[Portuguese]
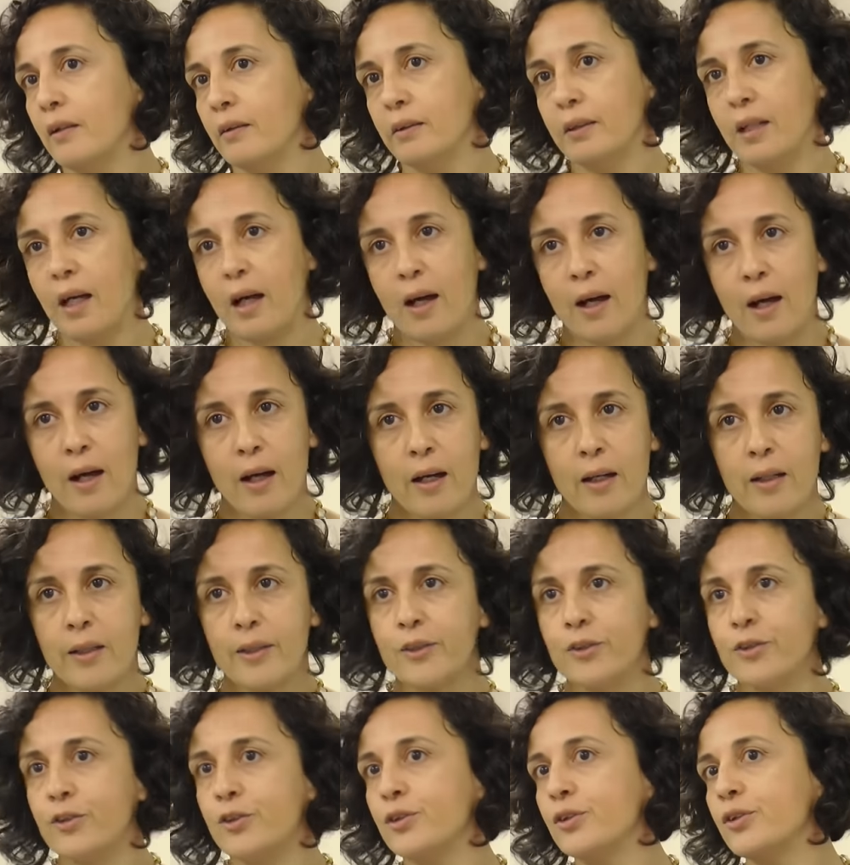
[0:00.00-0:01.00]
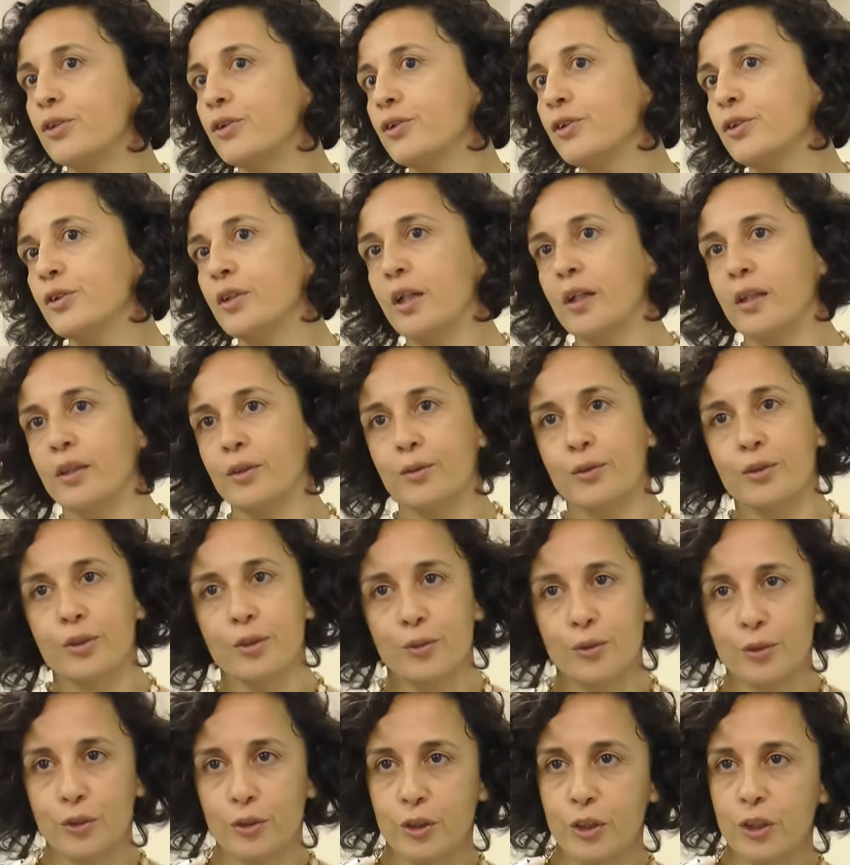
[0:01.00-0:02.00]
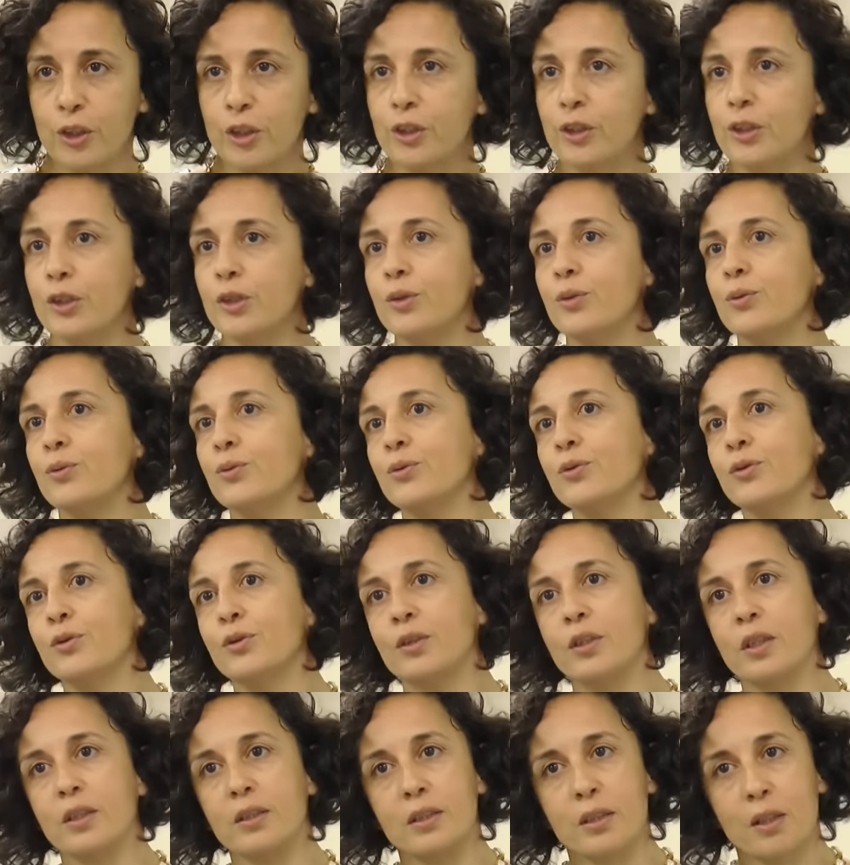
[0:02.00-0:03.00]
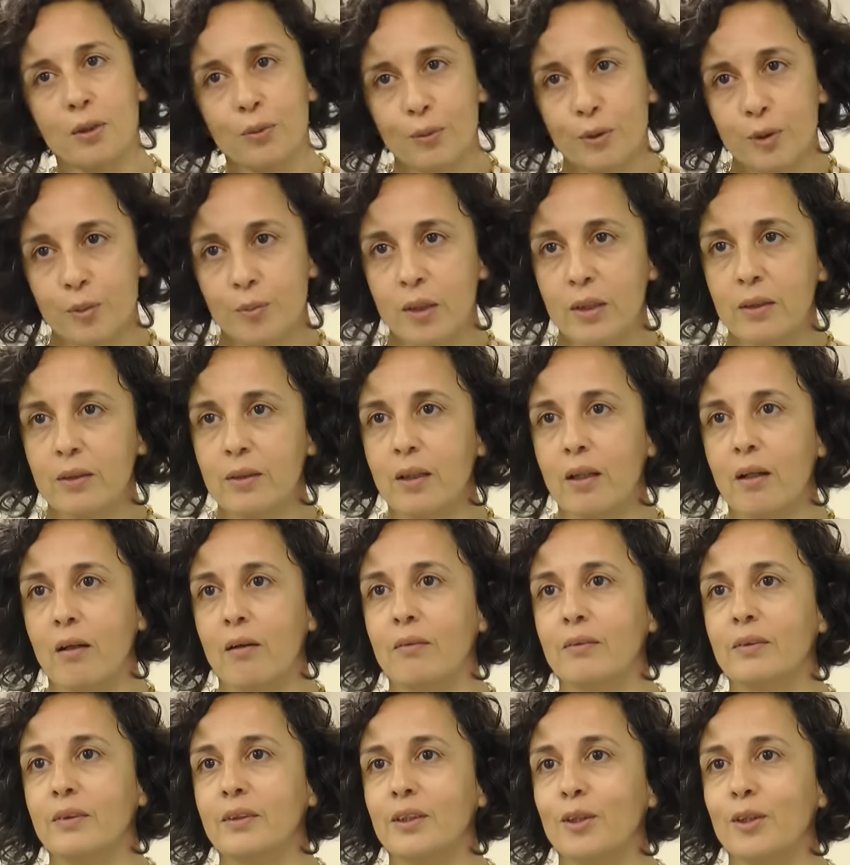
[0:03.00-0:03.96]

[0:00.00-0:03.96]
da AIDS, da redução de danos, da saúde mental.